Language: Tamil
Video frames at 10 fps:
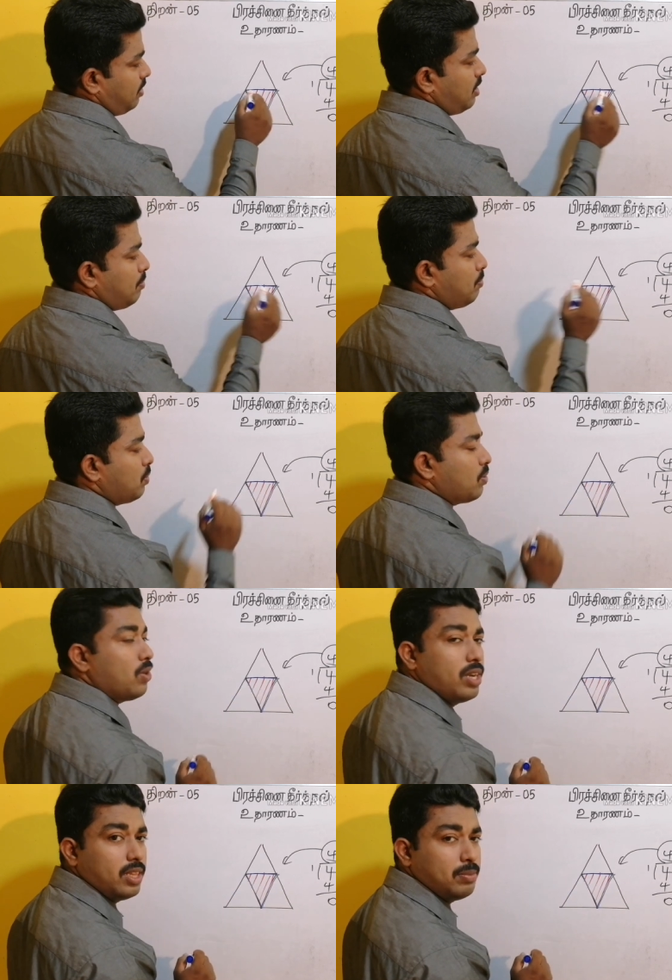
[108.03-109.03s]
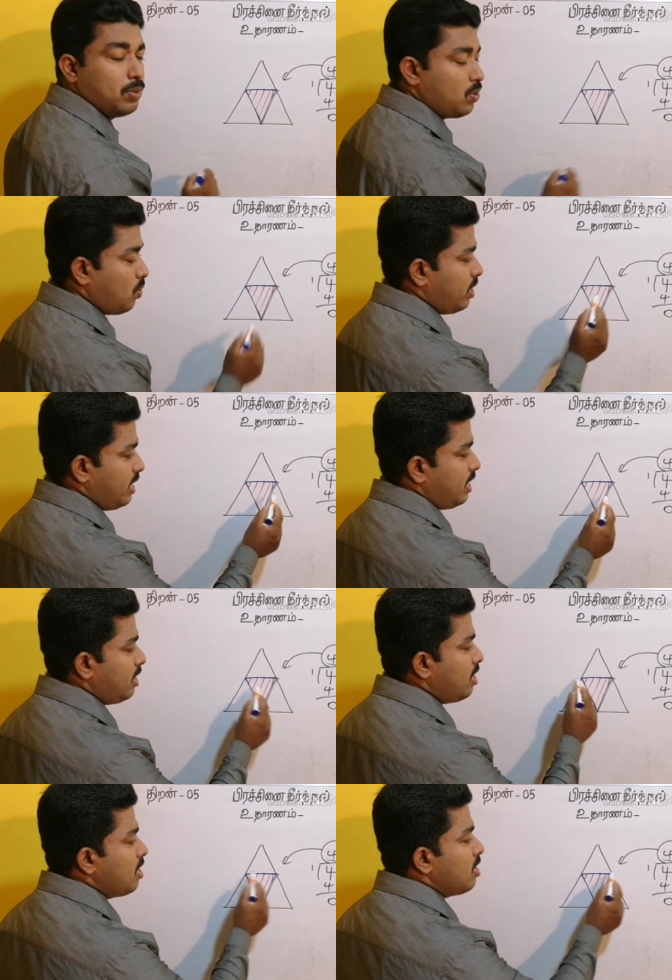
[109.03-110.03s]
இந்த முக்கோண முக்கோணியின்